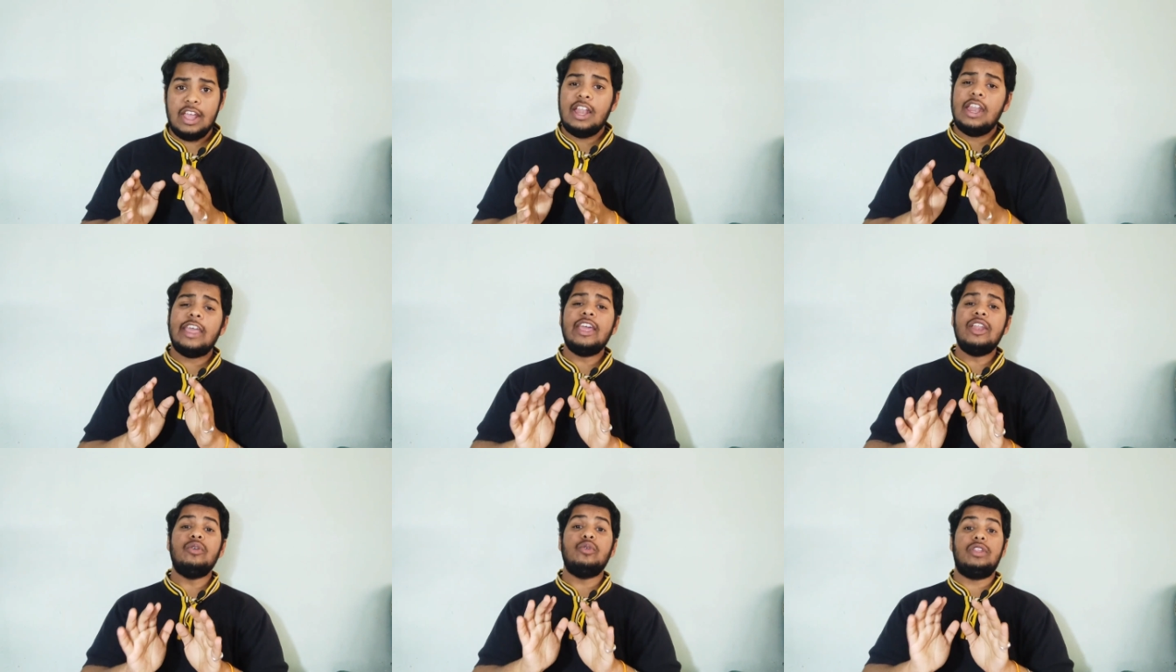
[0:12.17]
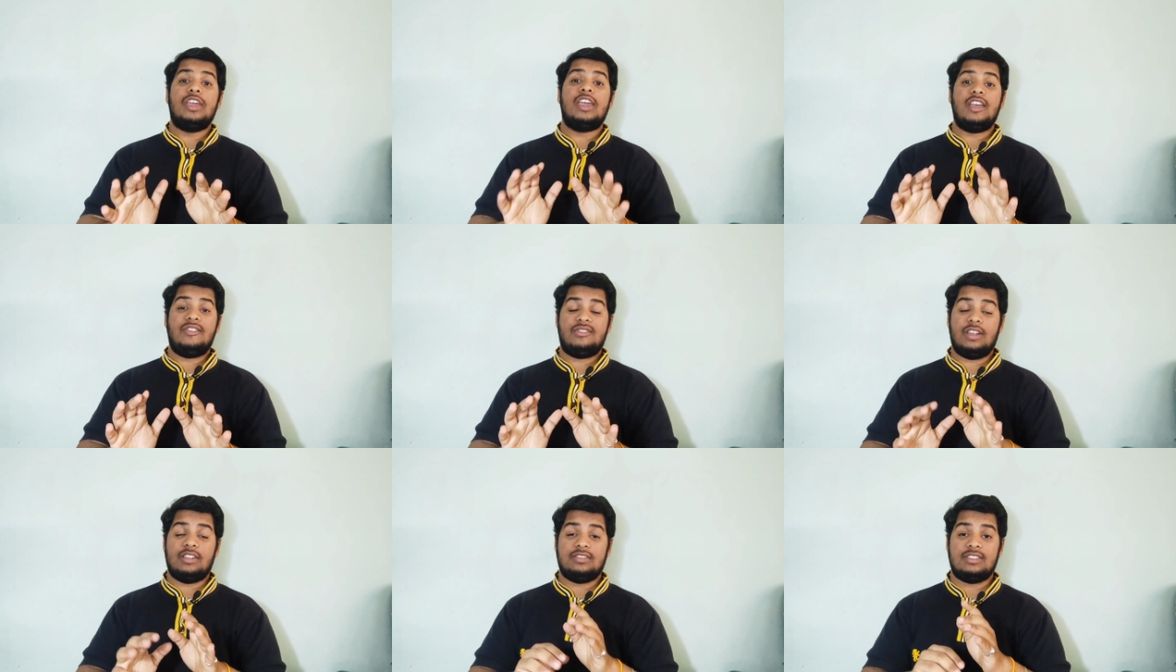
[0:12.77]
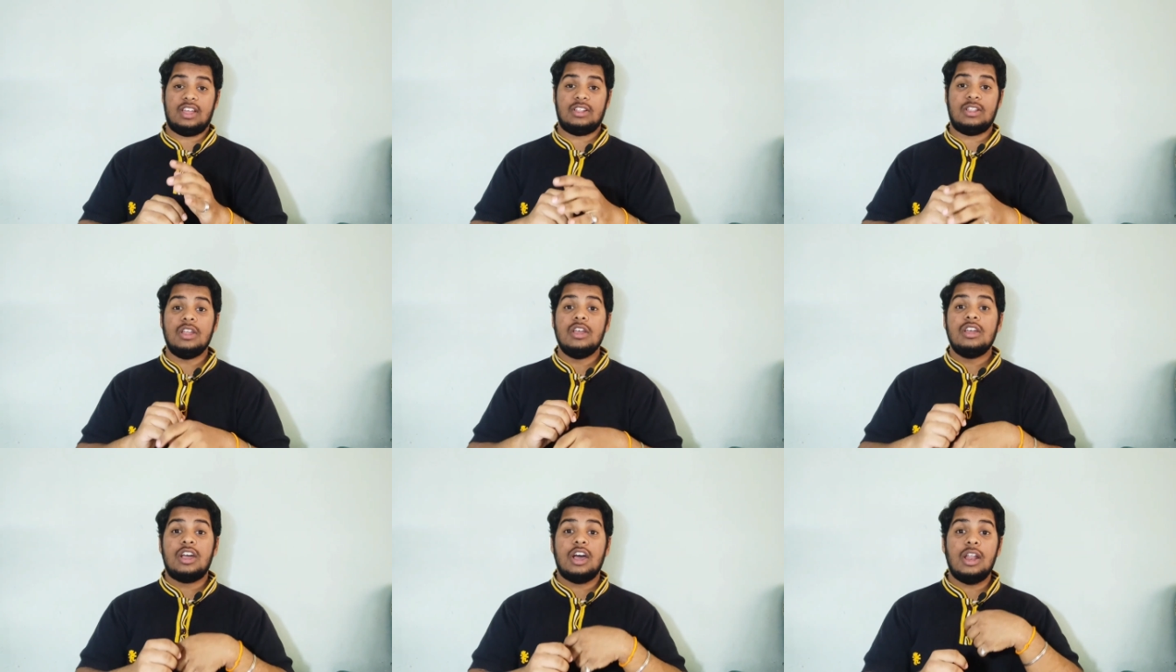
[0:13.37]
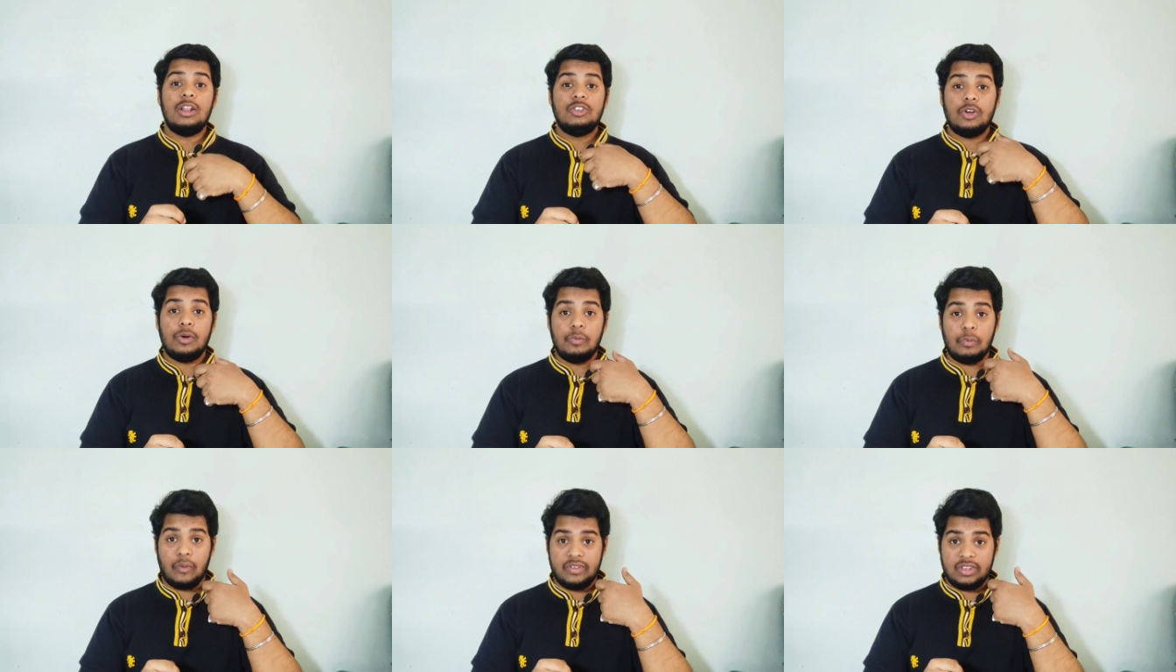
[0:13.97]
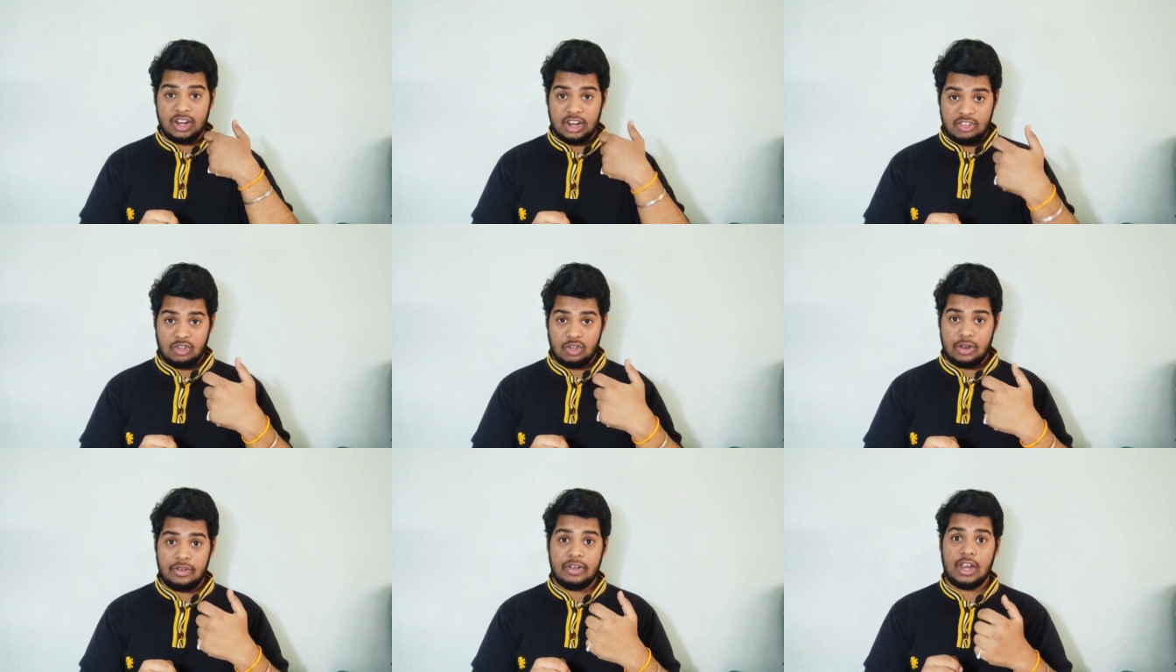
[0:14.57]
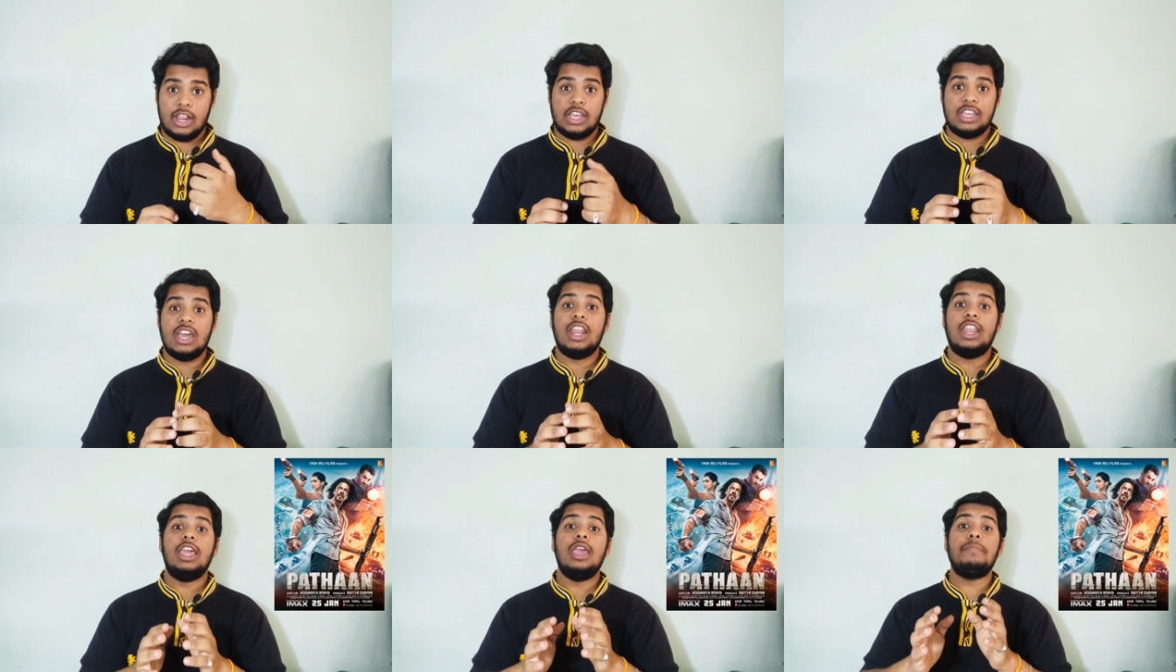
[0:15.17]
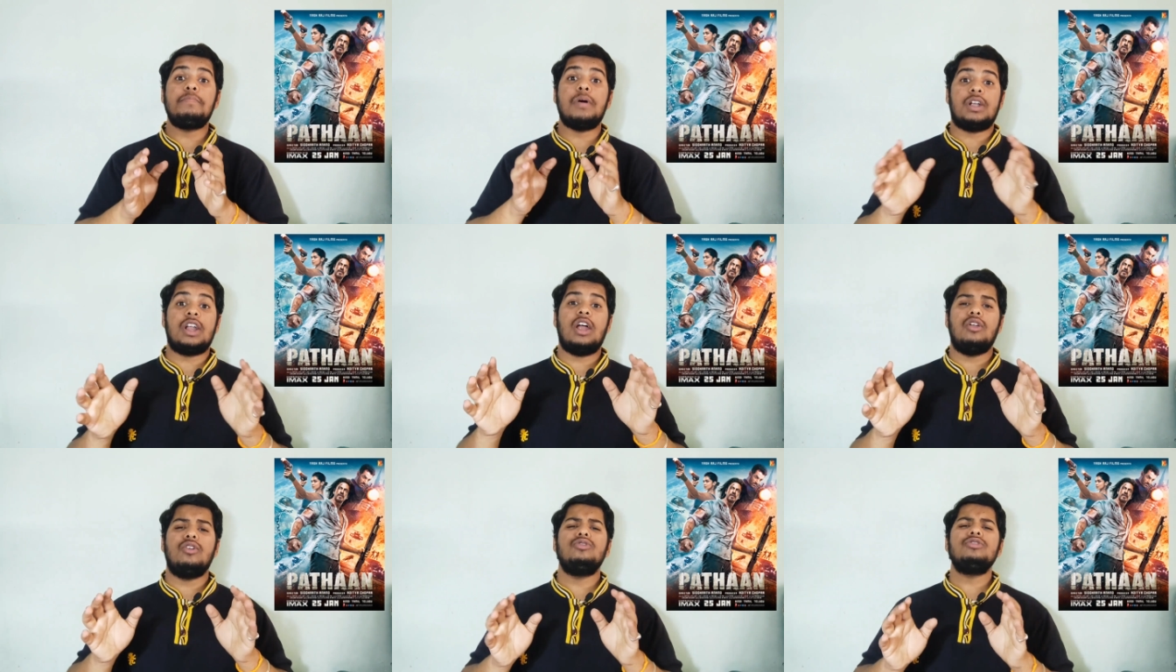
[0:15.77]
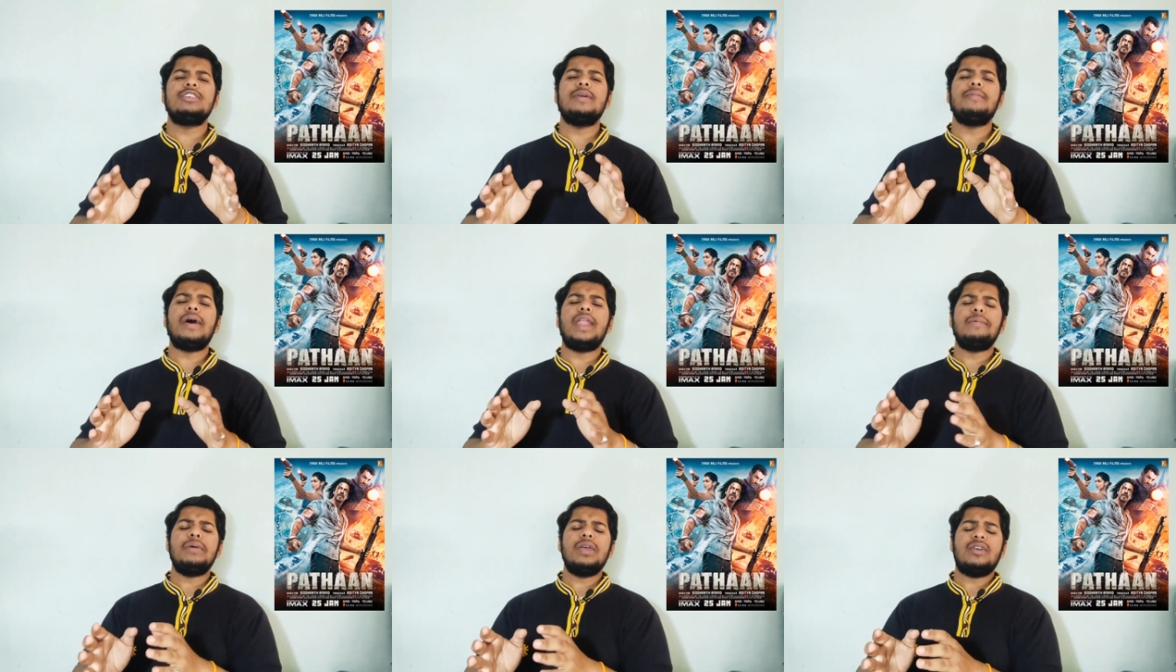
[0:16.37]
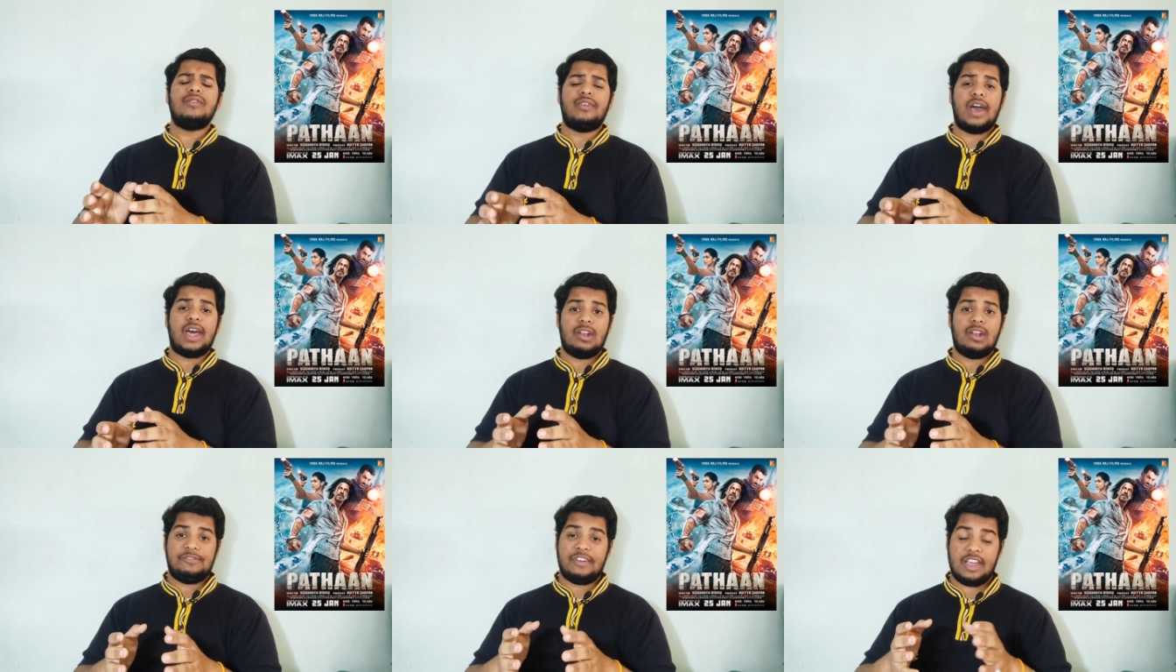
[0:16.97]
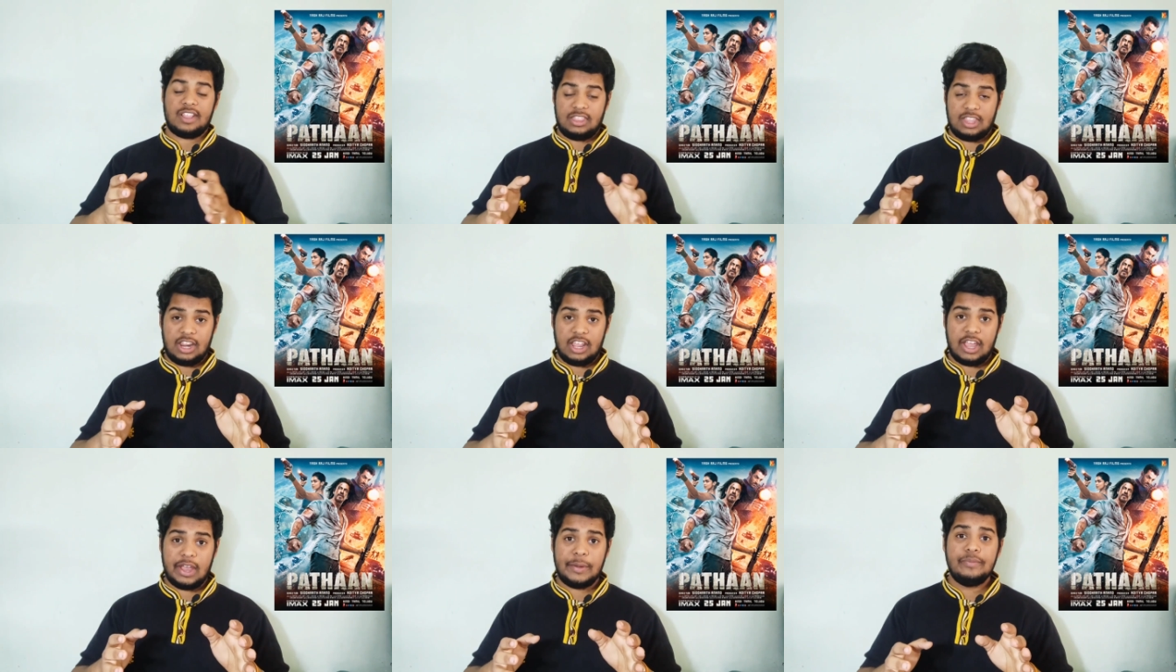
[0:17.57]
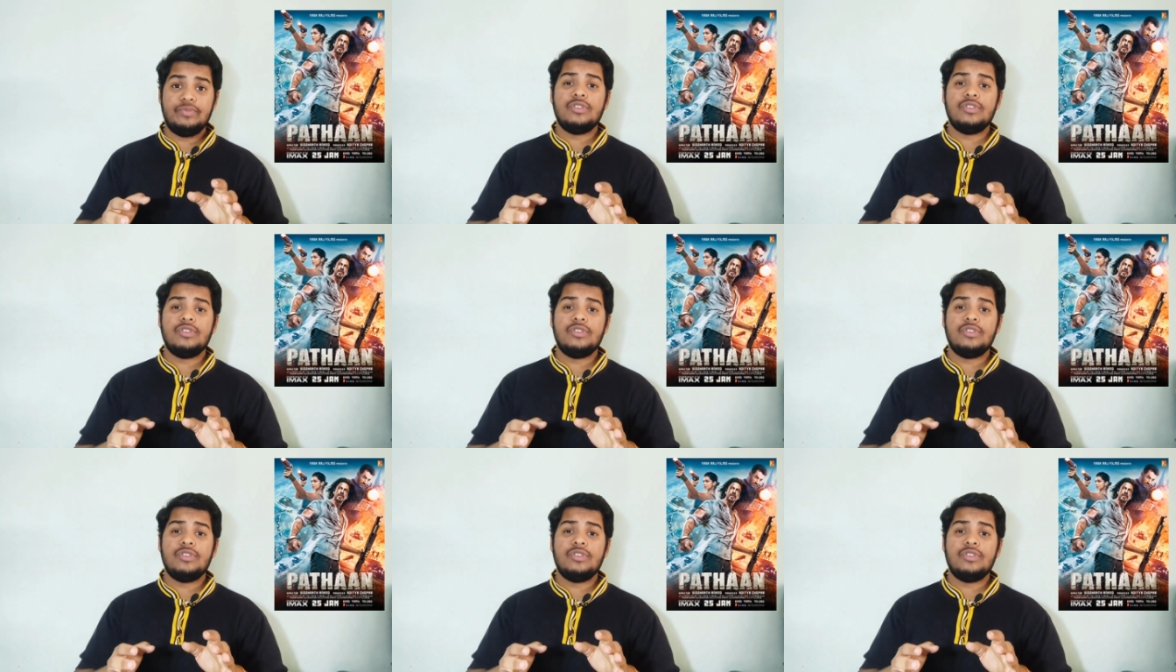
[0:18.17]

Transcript: लेकिन उन्हीं के साथ साथ कल जो मूवी रिलीज होने वाली है यानी कि पठान उसके बारे में एक वायरल फैन थेरी है